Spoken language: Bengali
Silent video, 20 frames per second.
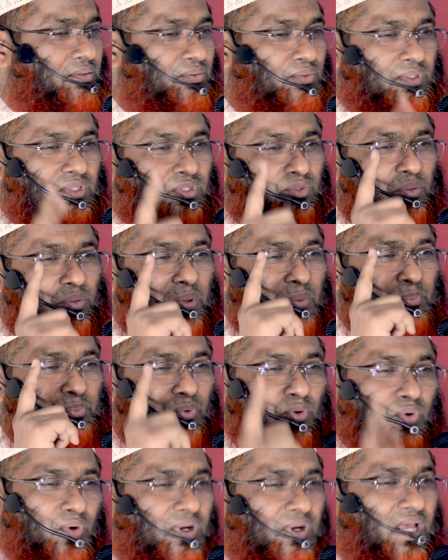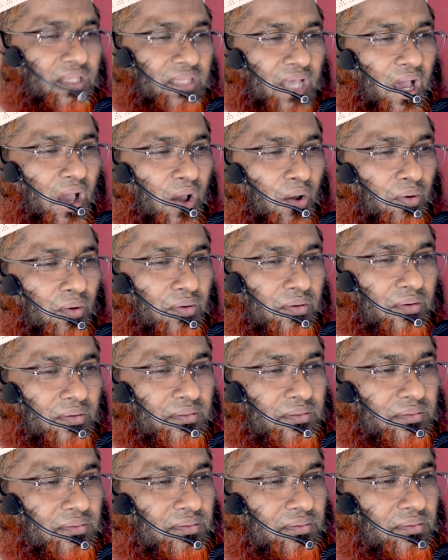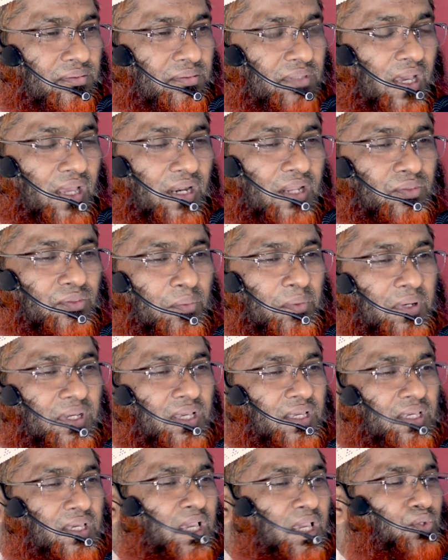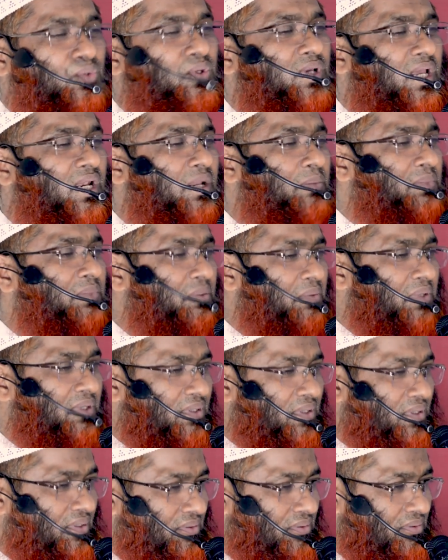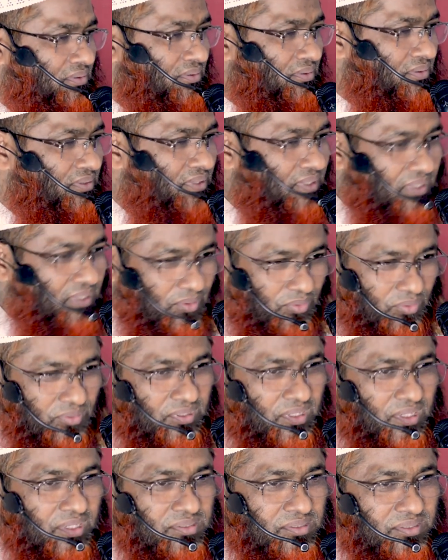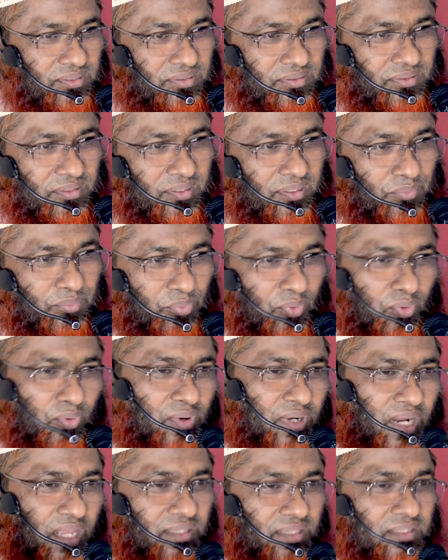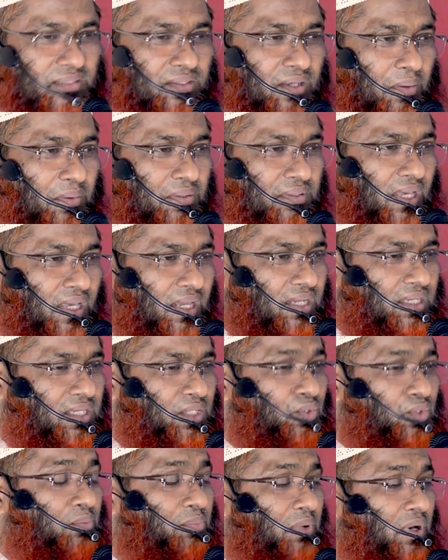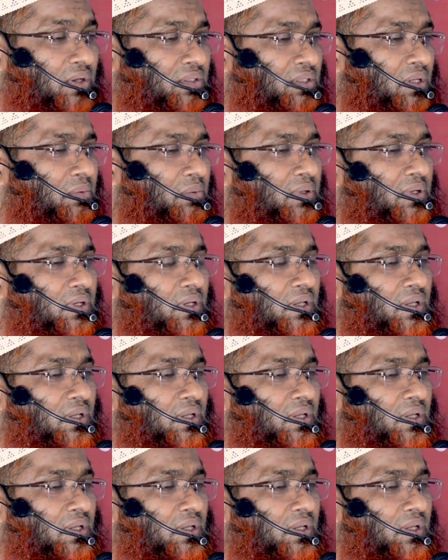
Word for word: যদি তুমি পুরোটা দাও তাহলে তোমাকে কিছু এলেম দিবে এটা কথা আছে পুরোটাই দিতে হবে তাহলে কিছু পাওয়া যাবে